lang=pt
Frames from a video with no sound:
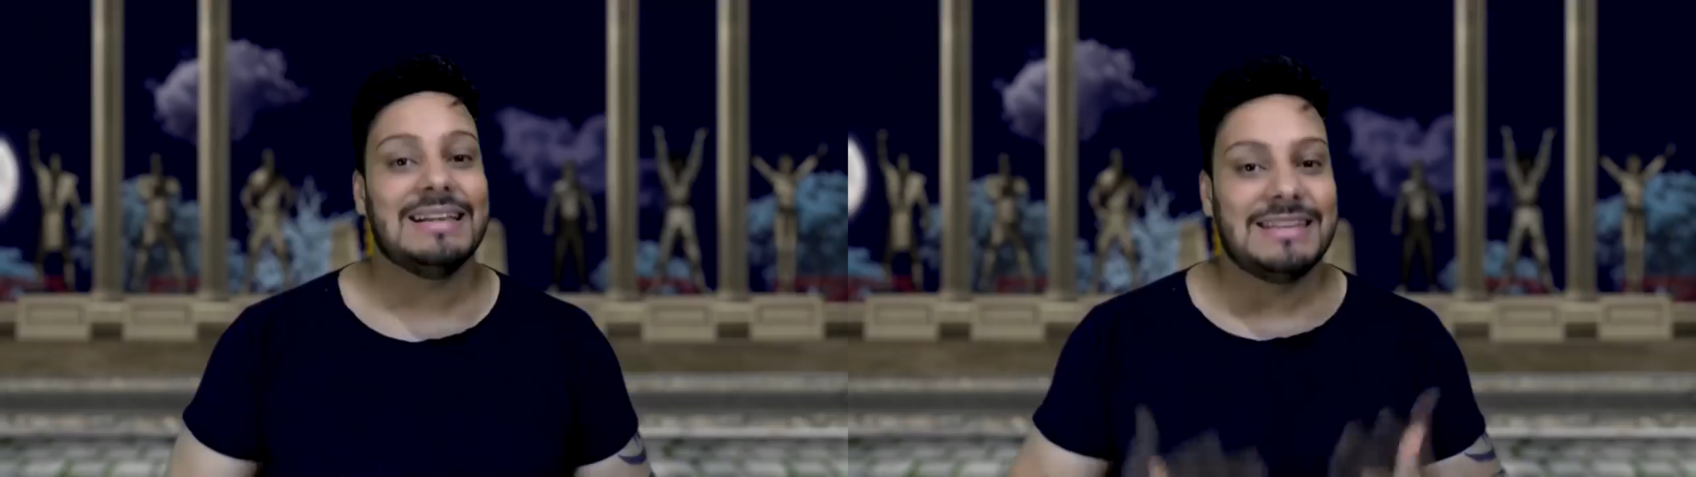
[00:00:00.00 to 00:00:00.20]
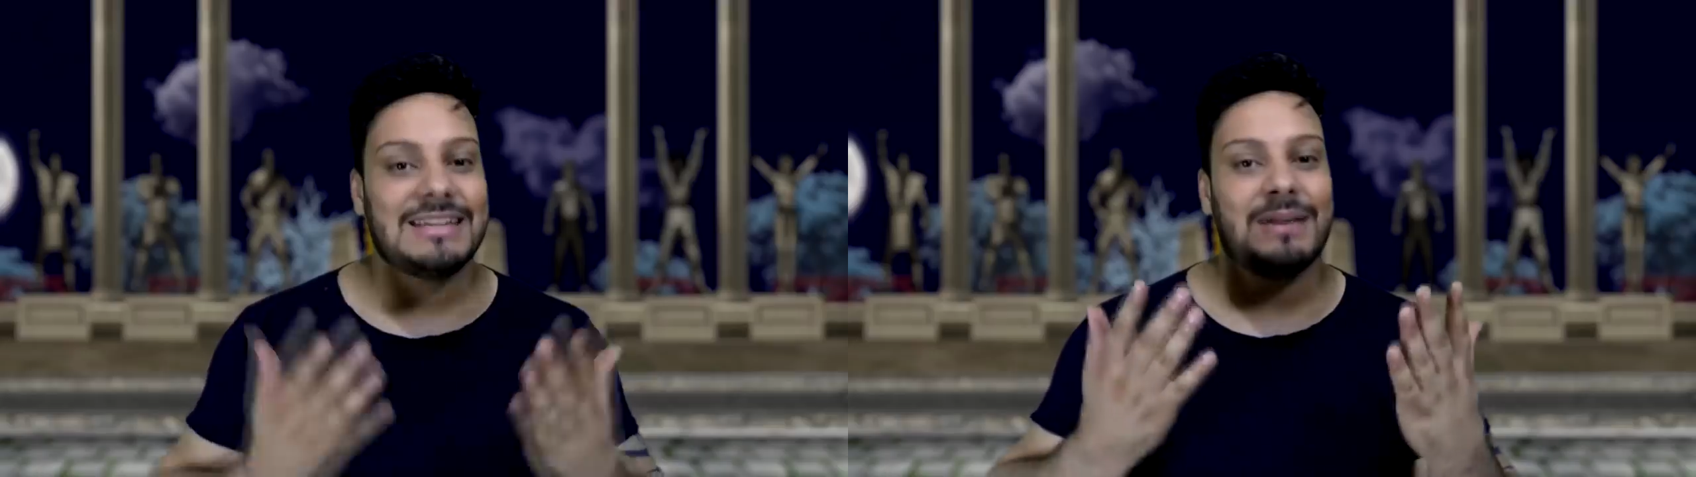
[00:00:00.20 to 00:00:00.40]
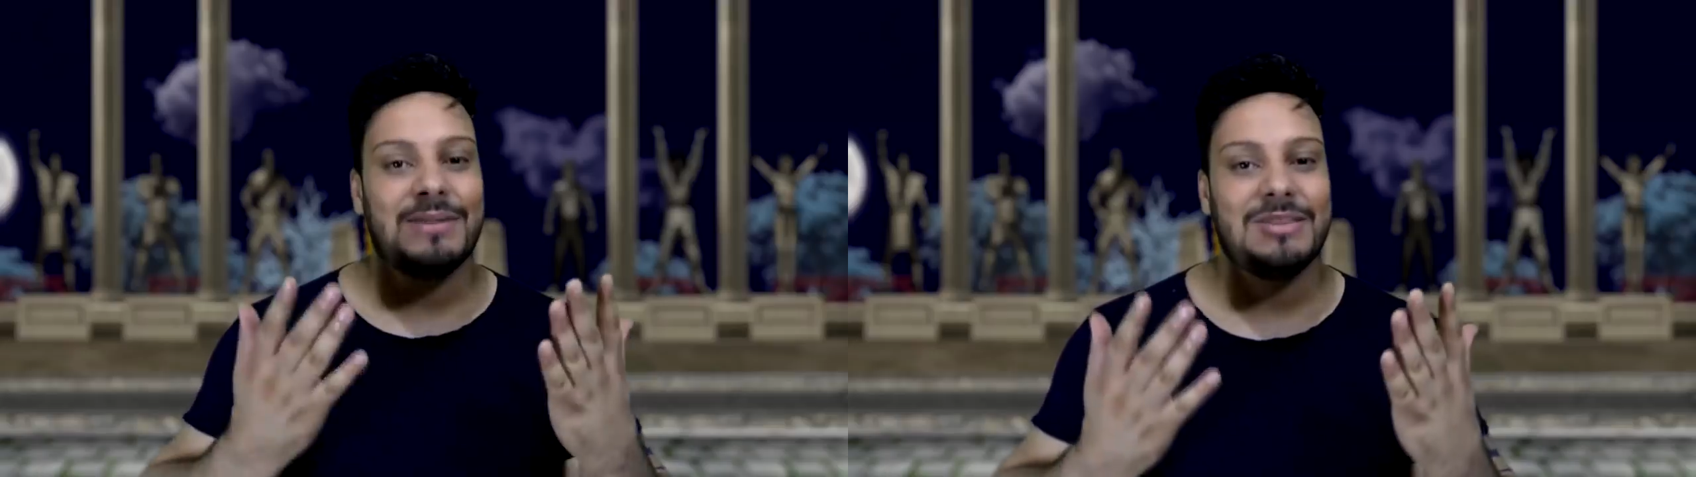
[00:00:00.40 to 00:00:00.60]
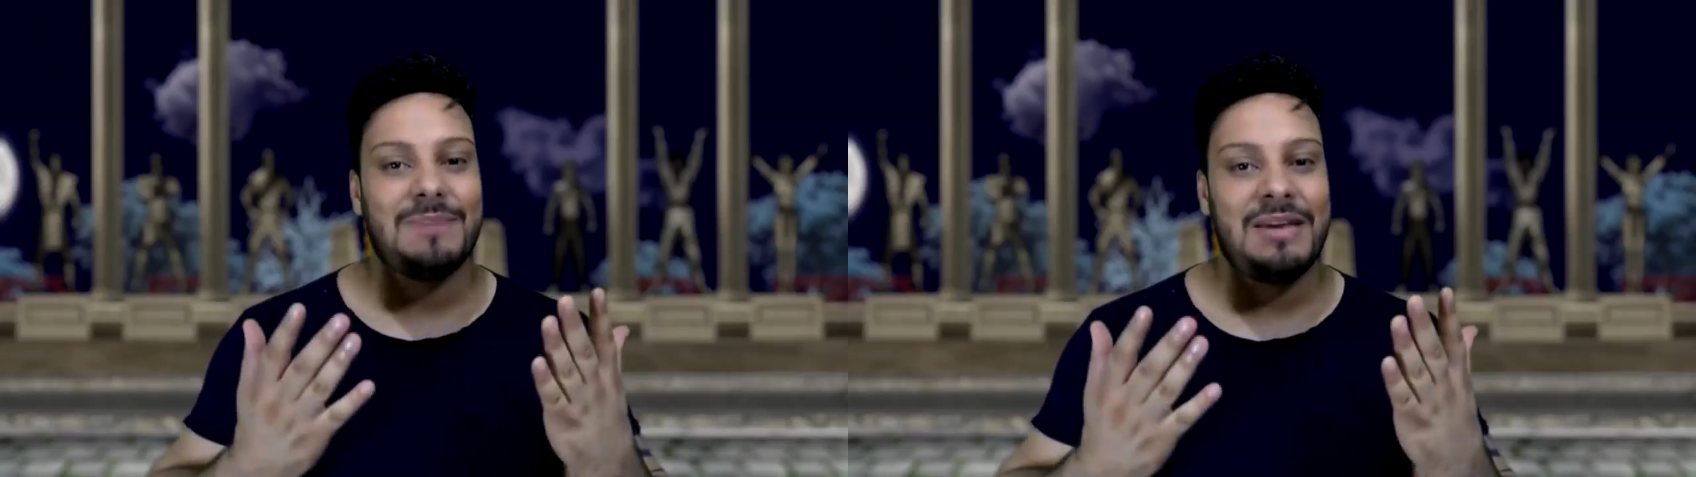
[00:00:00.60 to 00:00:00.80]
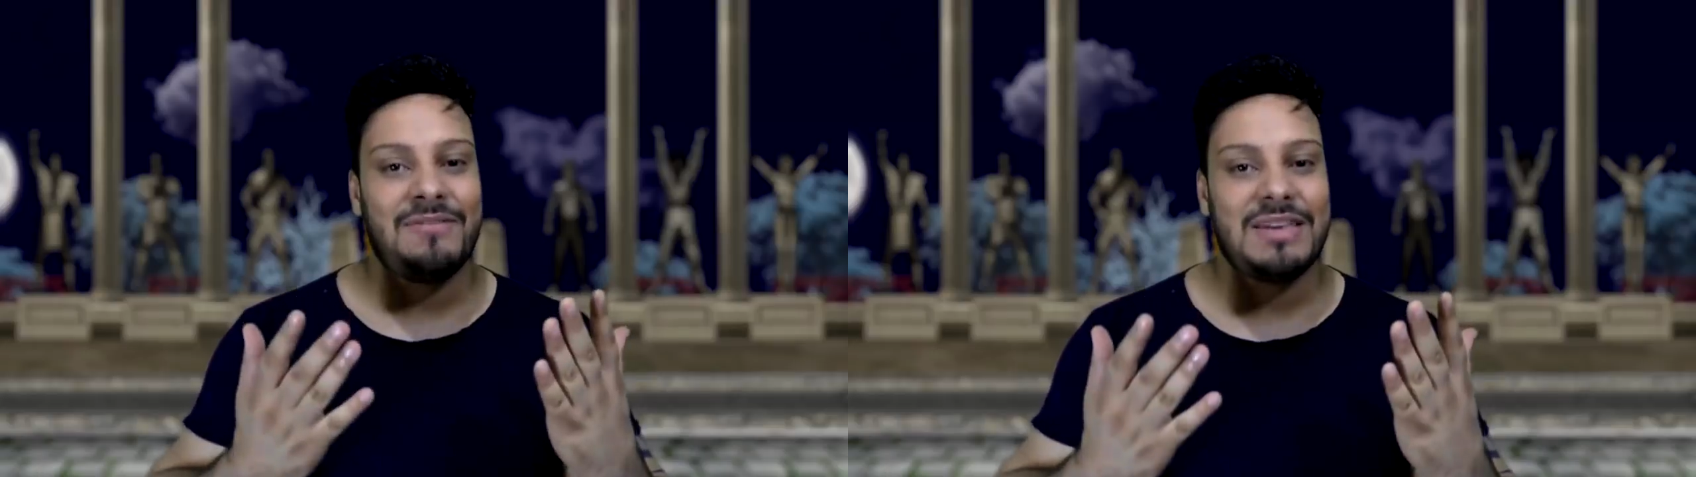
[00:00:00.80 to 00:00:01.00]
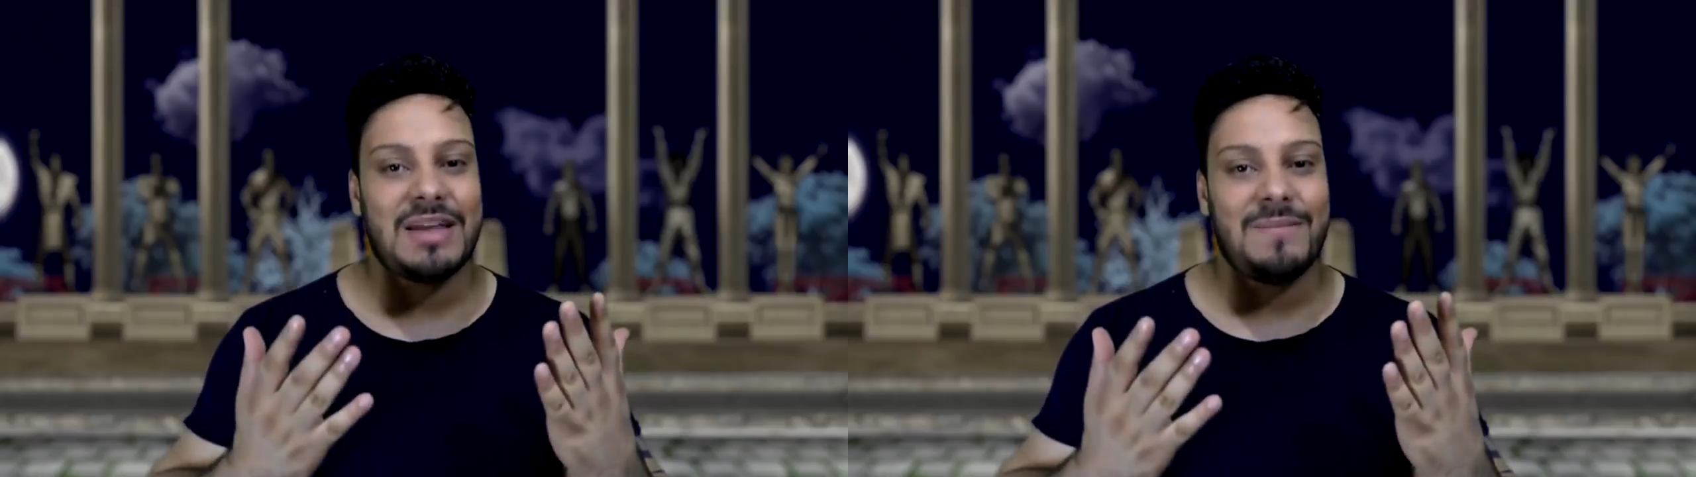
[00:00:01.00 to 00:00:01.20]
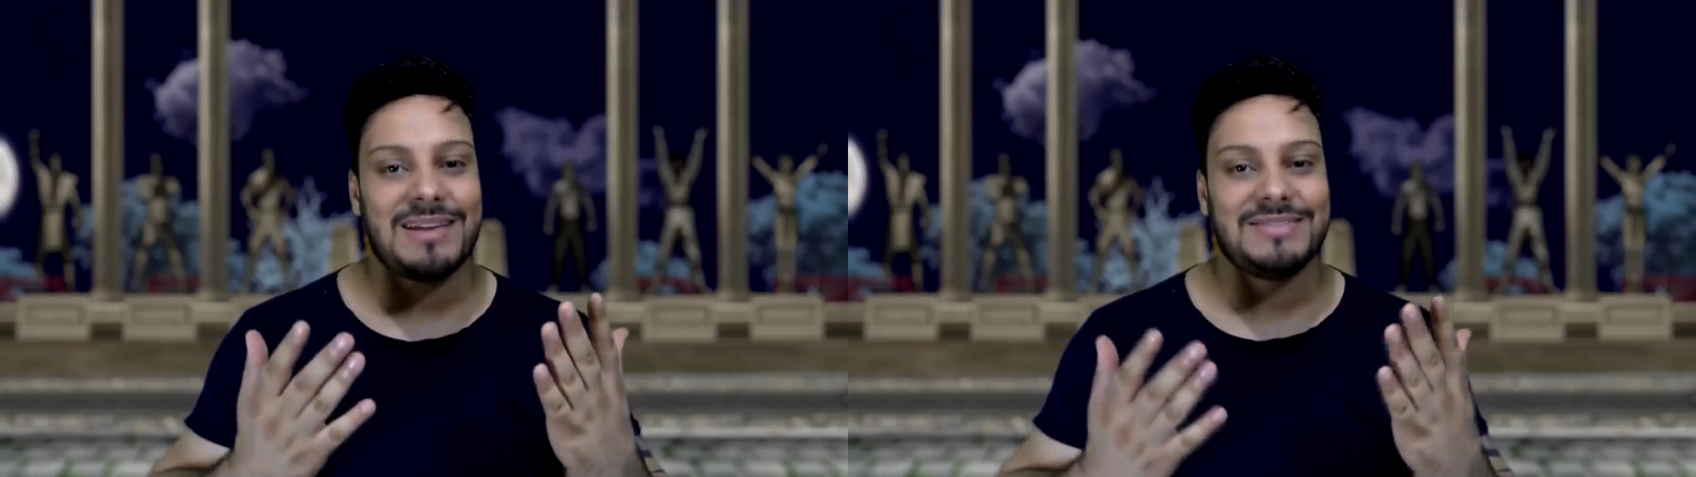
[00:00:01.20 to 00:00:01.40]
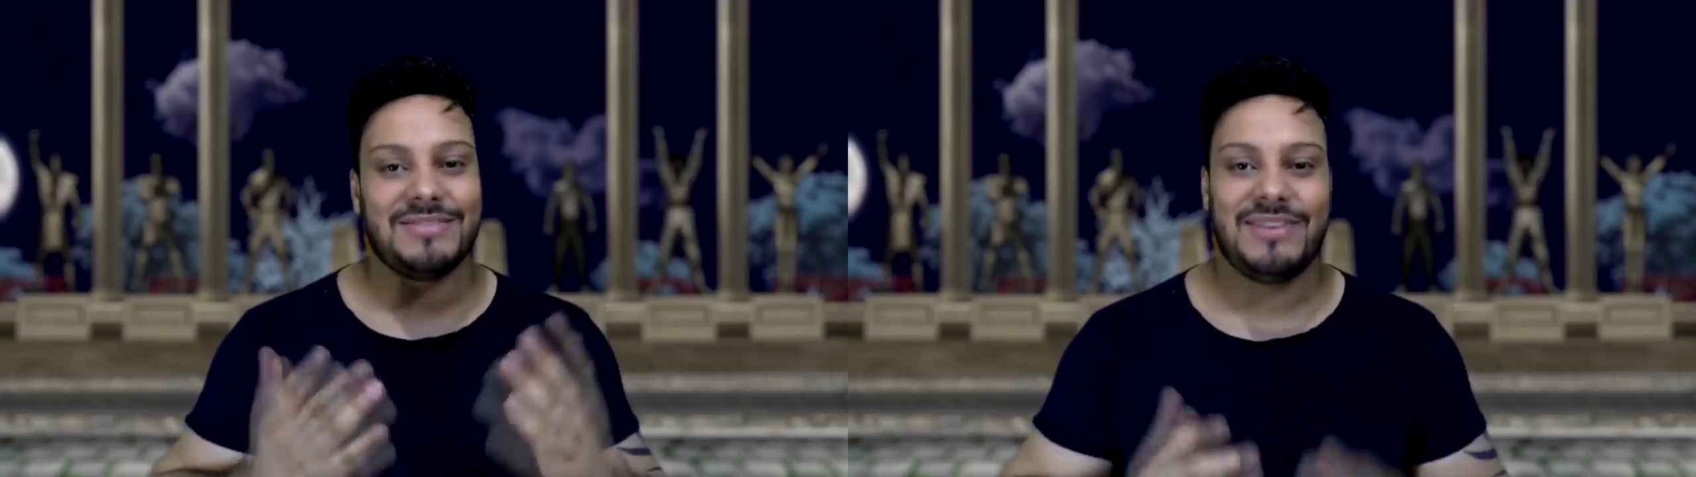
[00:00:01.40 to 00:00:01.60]
Seja muito bem-vindo a
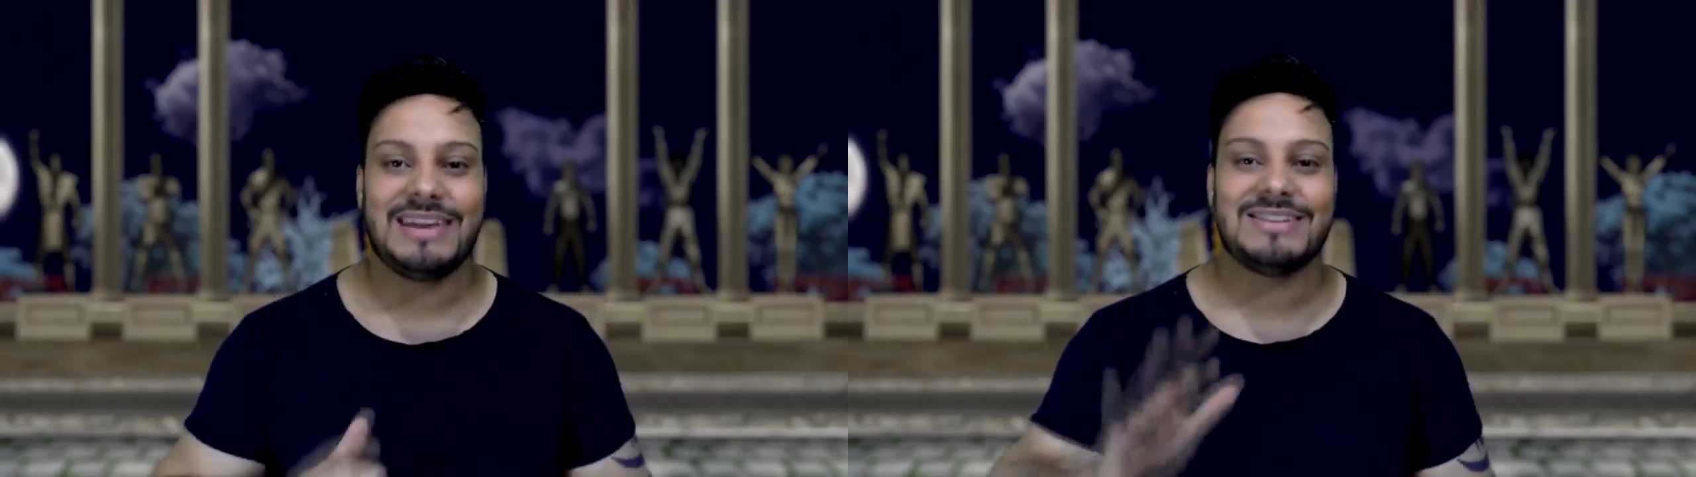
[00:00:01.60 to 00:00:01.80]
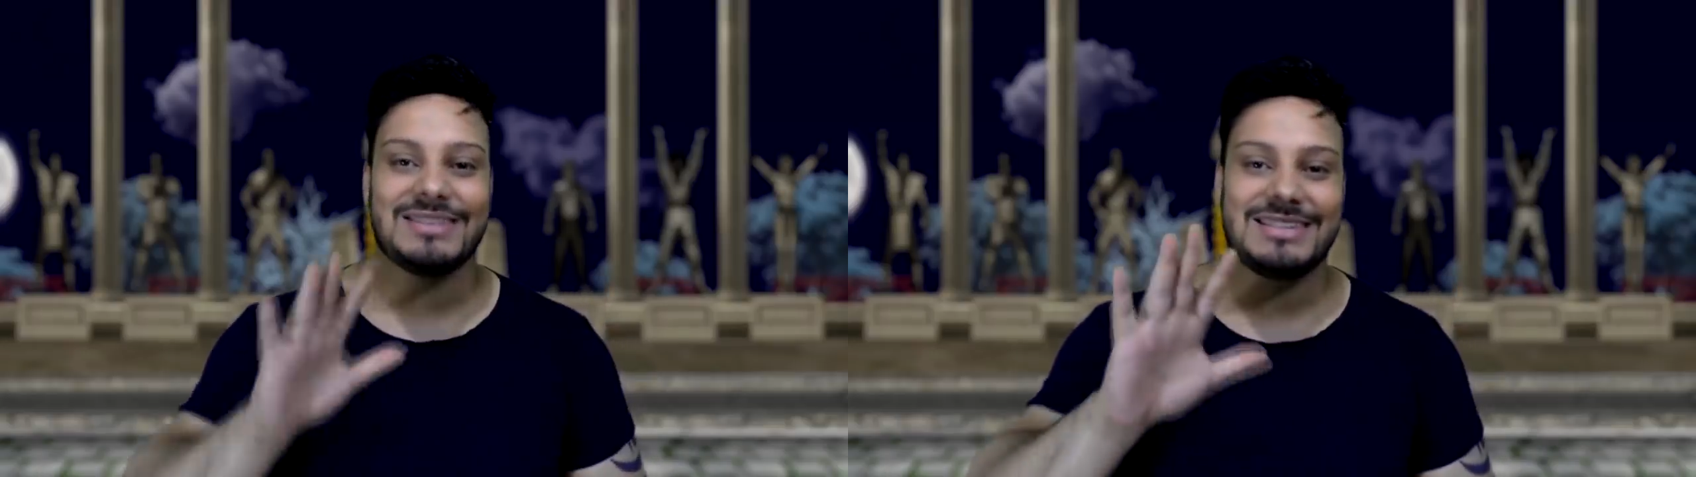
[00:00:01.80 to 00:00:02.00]
mais um vídeo